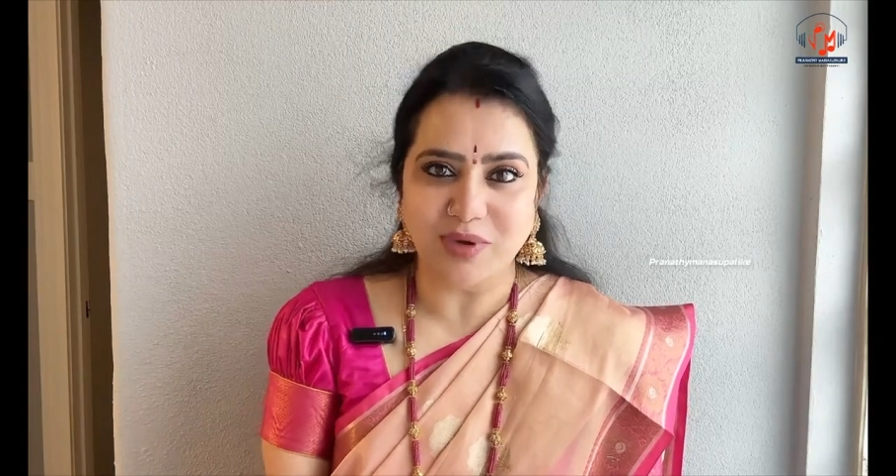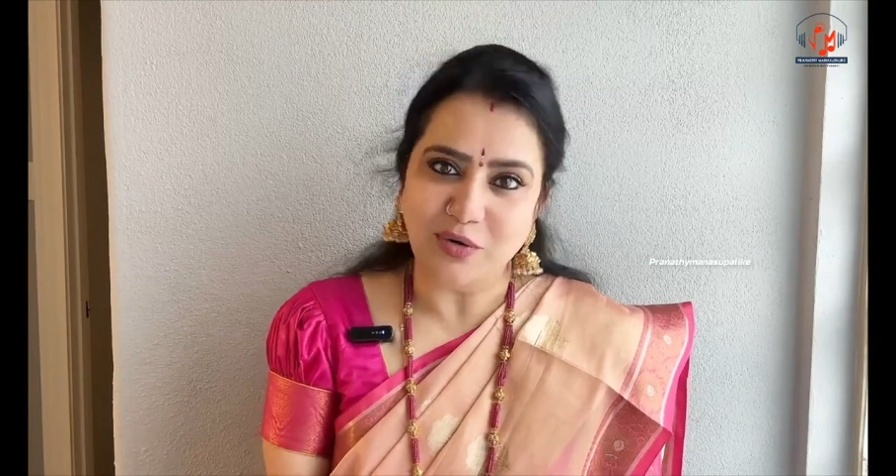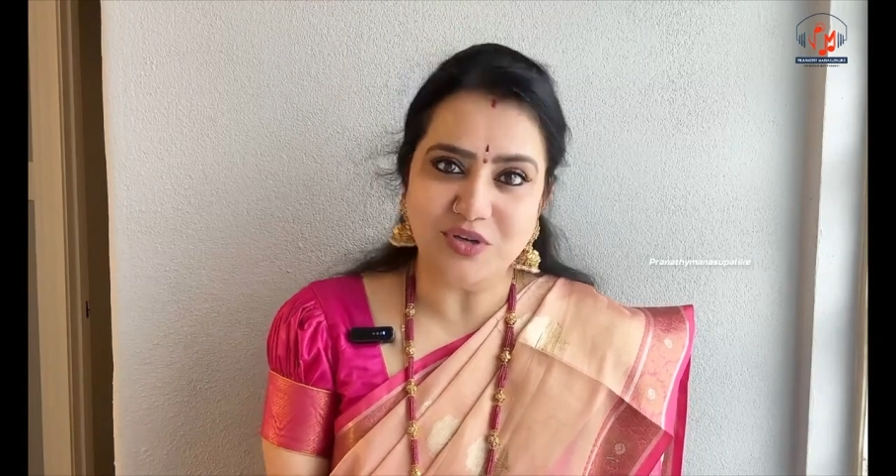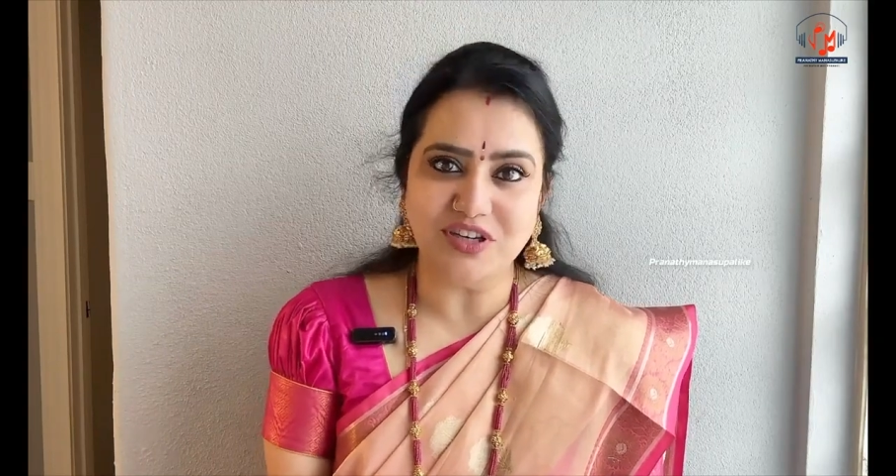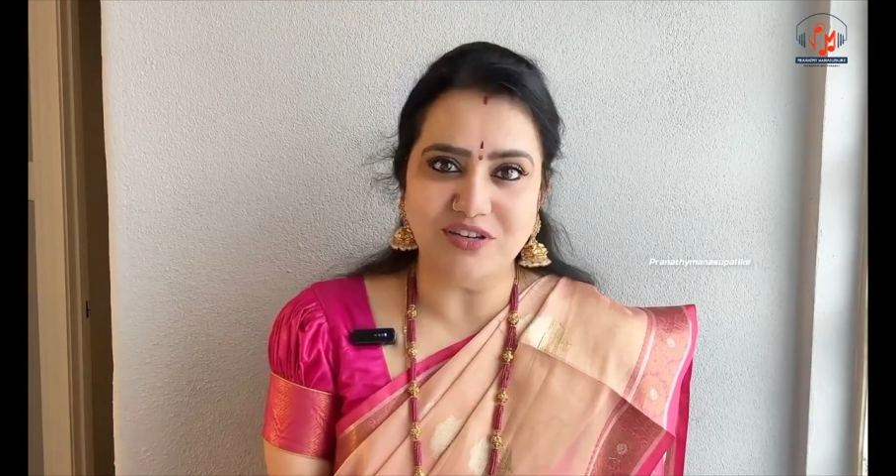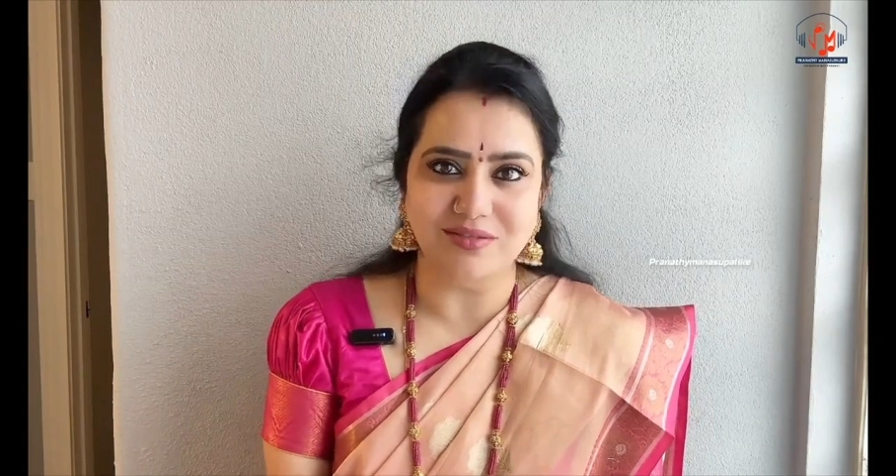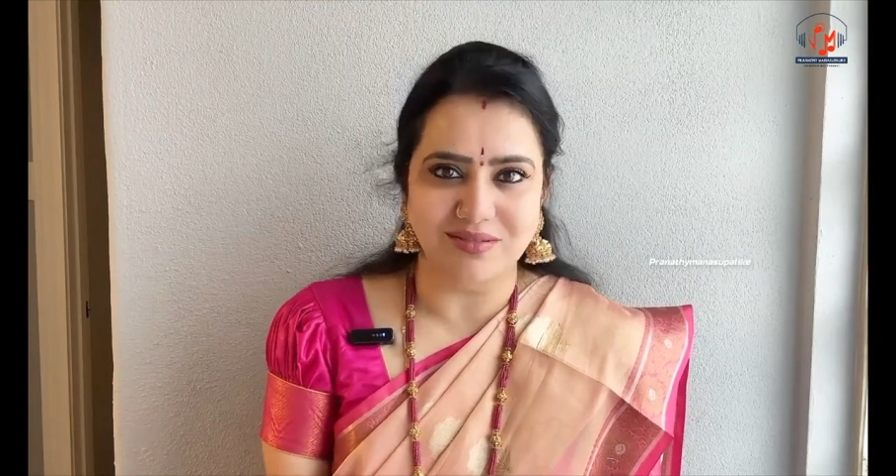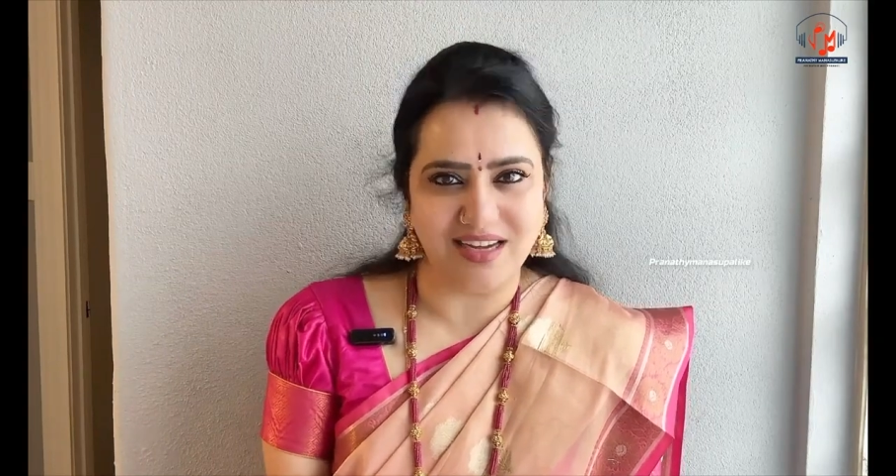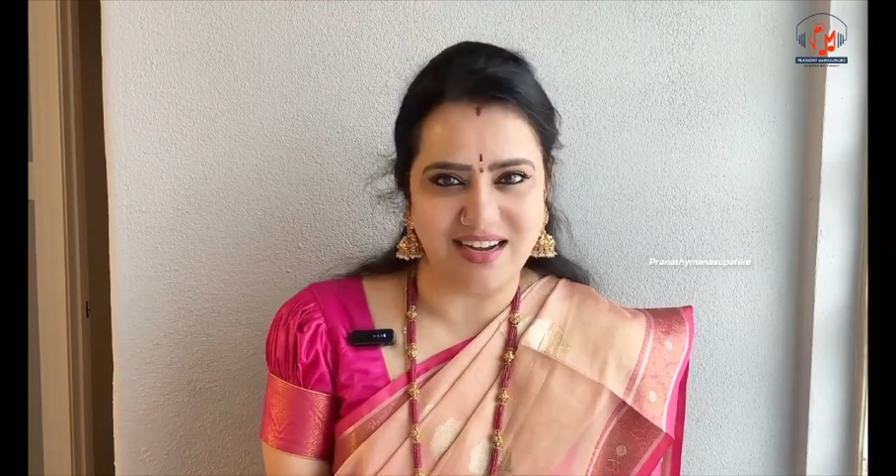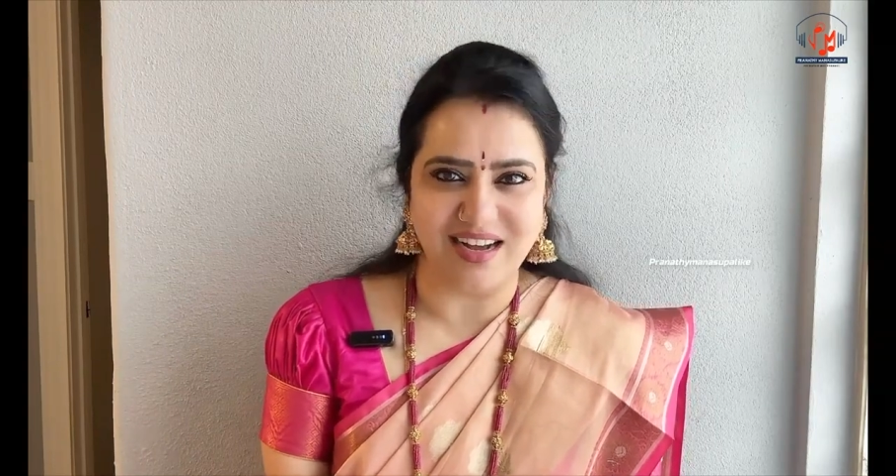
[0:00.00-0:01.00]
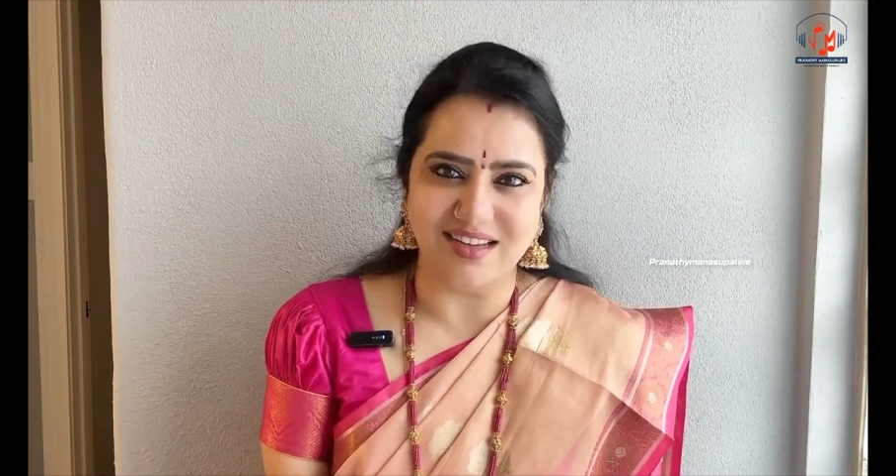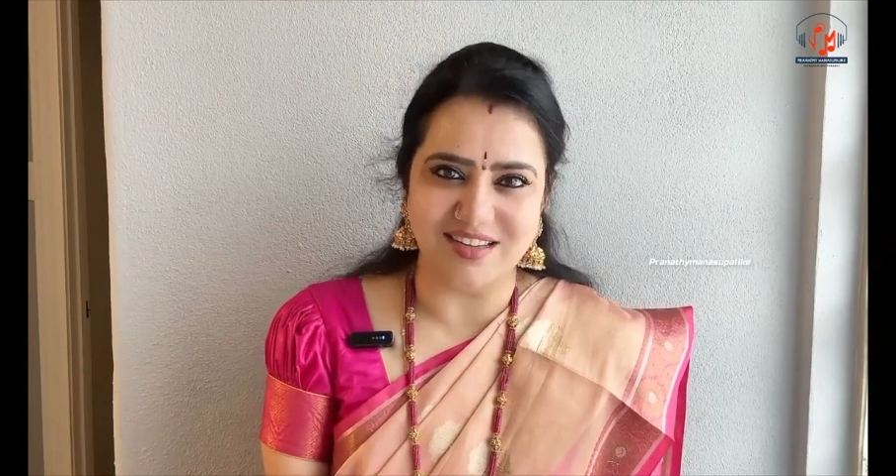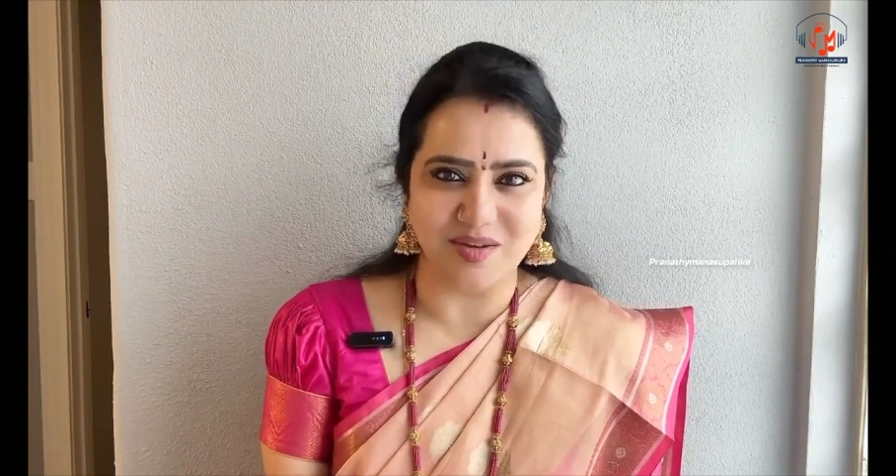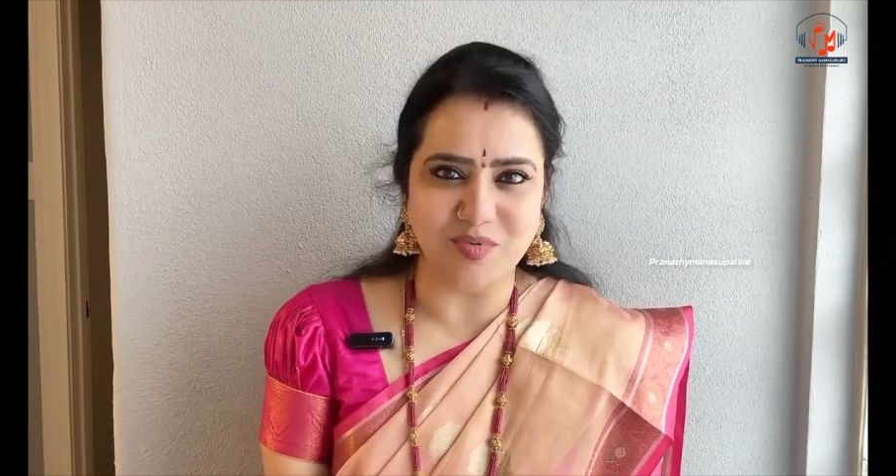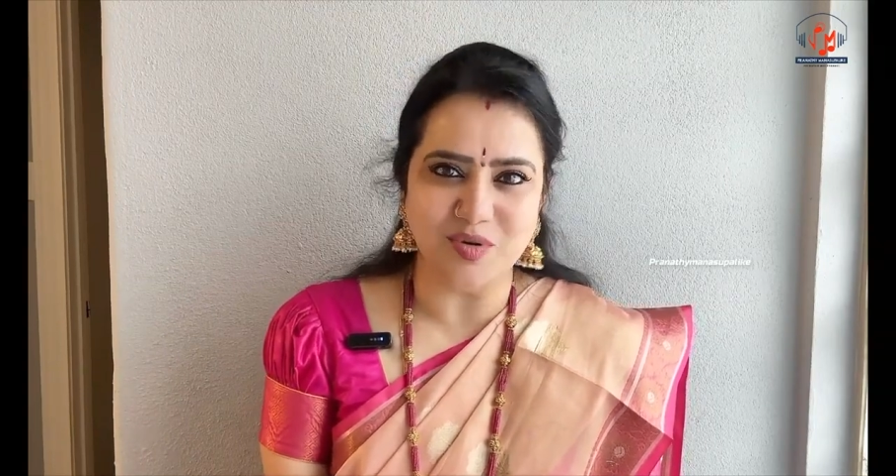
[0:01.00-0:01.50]
మరుక్షణం
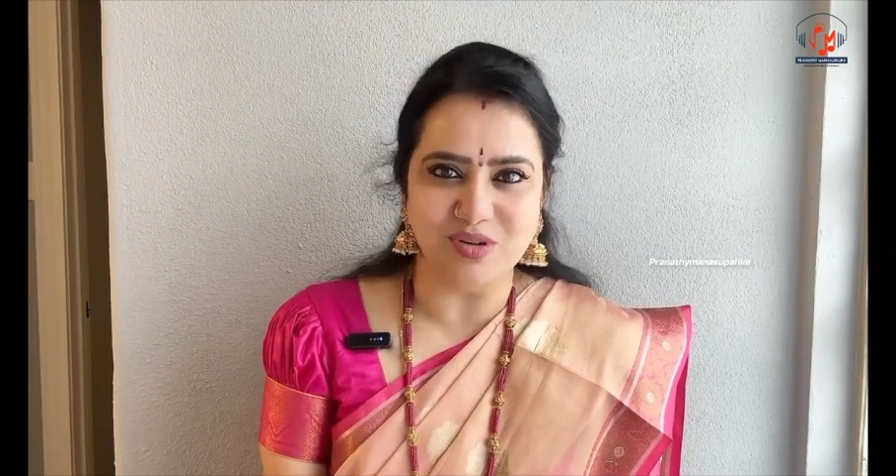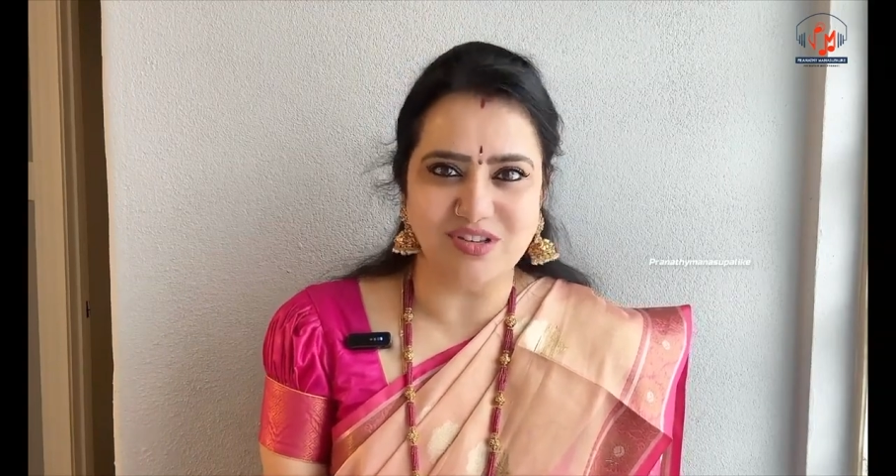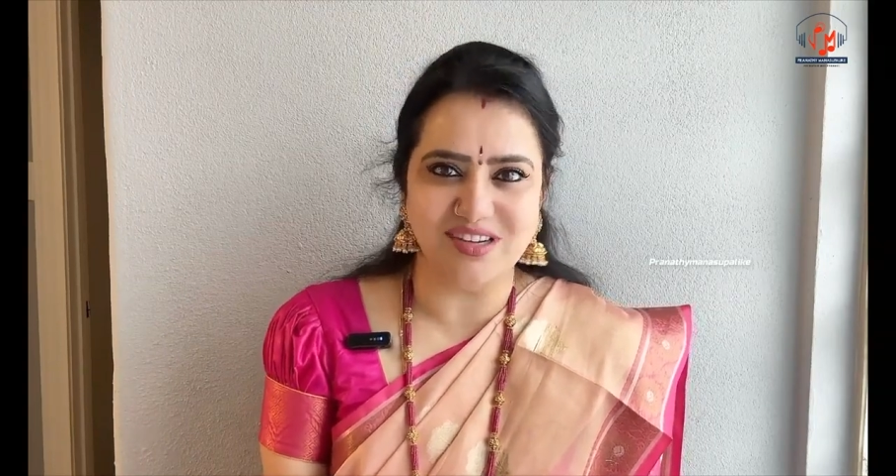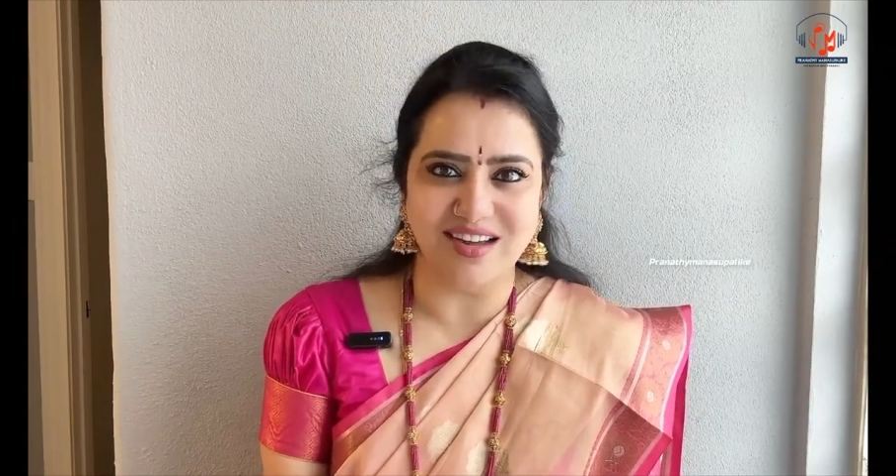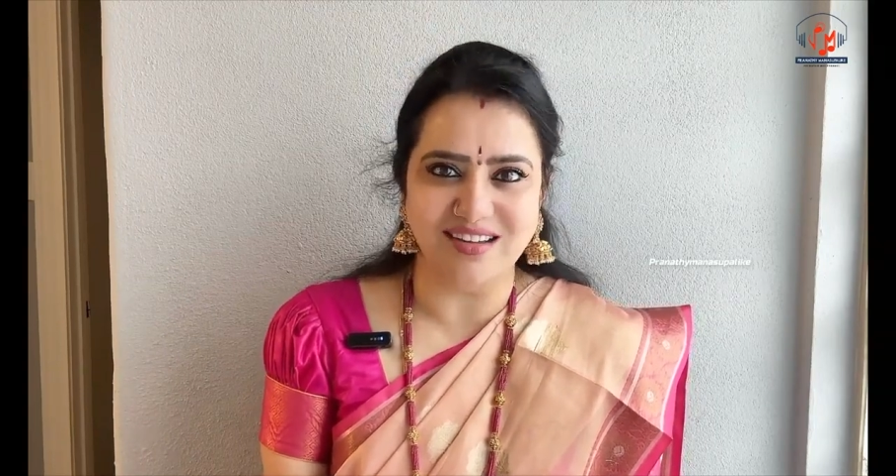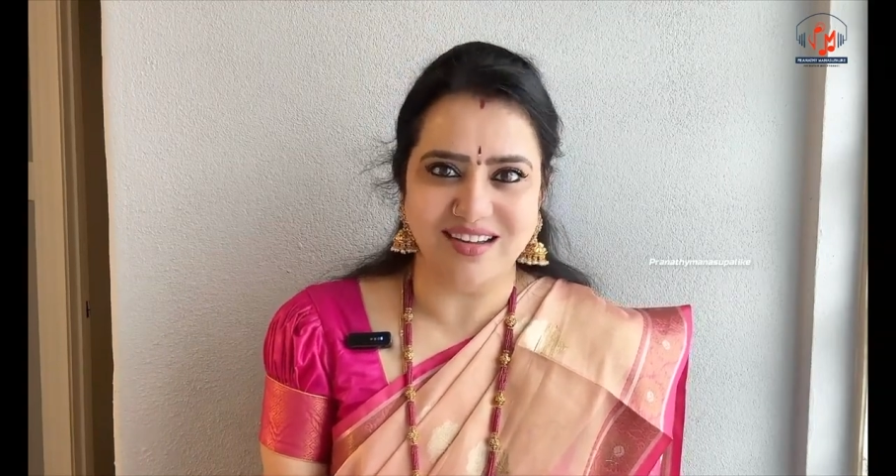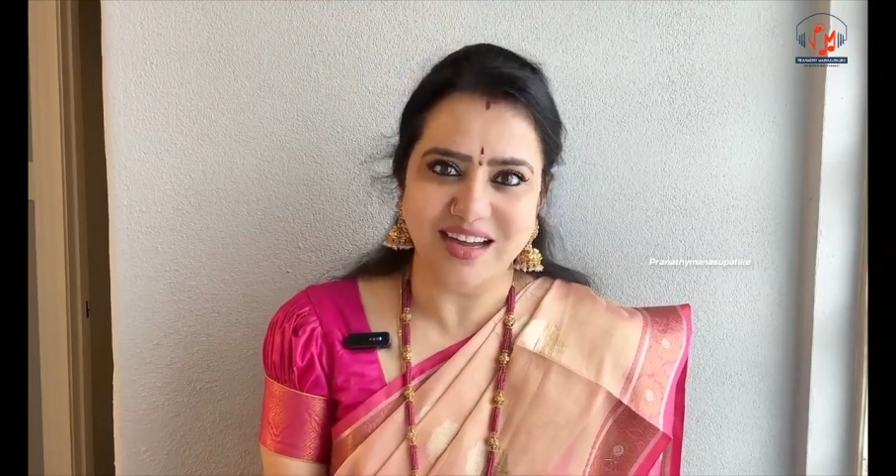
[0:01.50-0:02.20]
కాసేపు ఉండొచ్చుగా